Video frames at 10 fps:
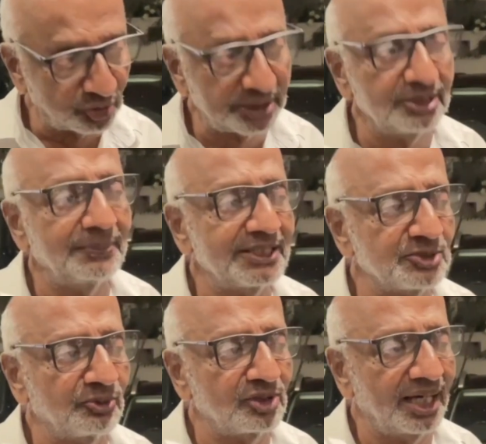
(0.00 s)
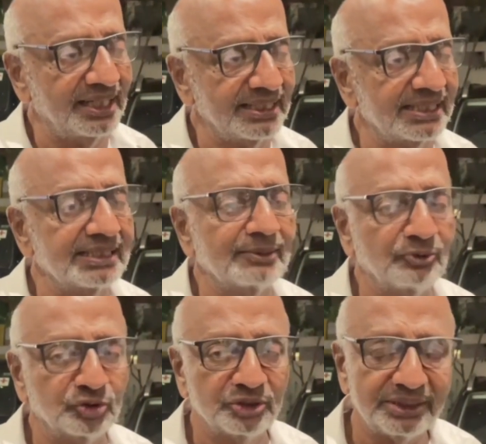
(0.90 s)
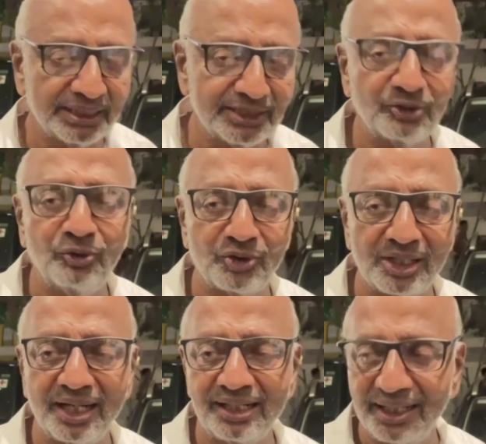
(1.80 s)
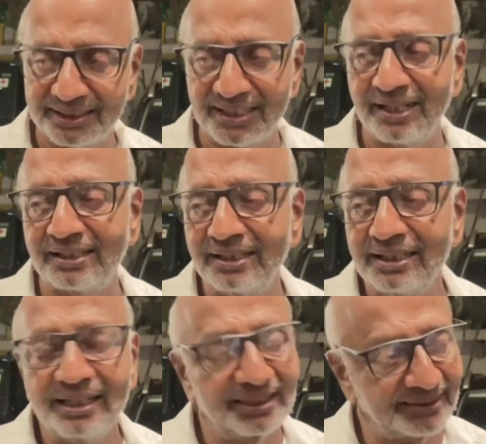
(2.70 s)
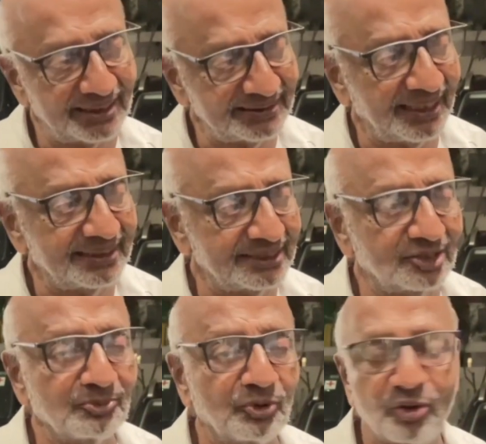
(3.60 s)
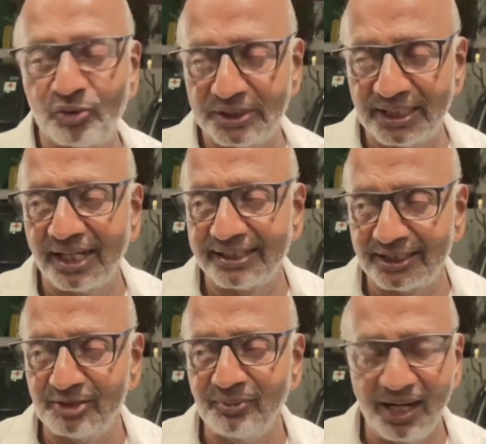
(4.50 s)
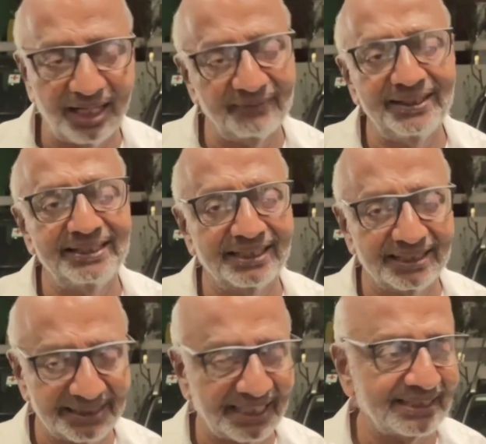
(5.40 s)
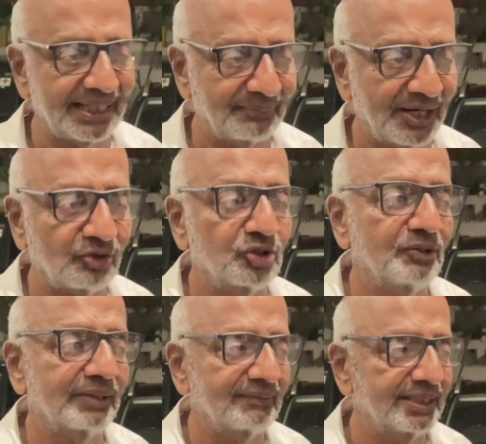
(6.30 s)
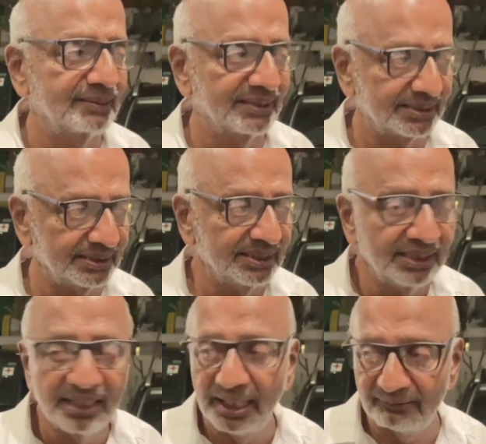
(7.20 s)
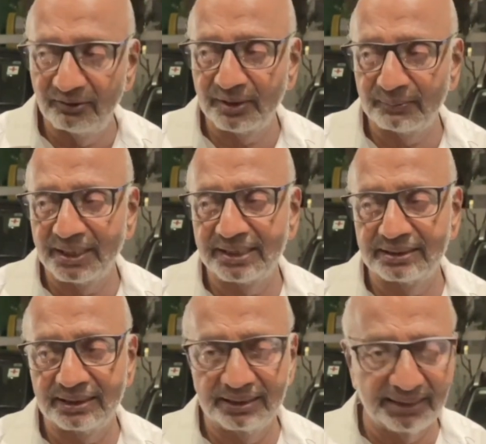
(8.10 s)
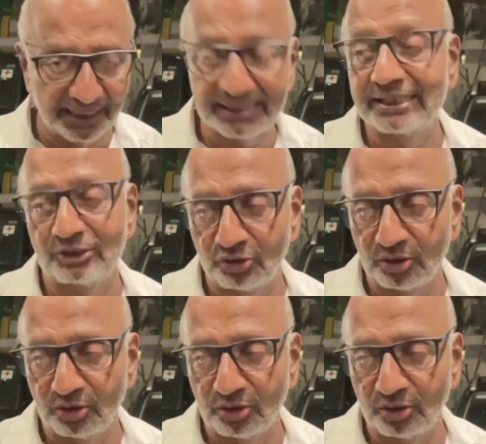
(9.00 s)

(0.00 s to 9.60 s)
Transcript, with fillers: அது தொடர்ந்து பேசுபொருளாக இருக்கின்ற போது என்றோ ஒரு நாள் அதனால் அது அடுத்த கட்டத்துக்கு போகக்கூடியதாக இருக்கும் ஆகவே நீங்கள் அதை கட்டாயமாக கொண்டு வர வேண்டும் என்று அவரிடம் நான் நாங்கள்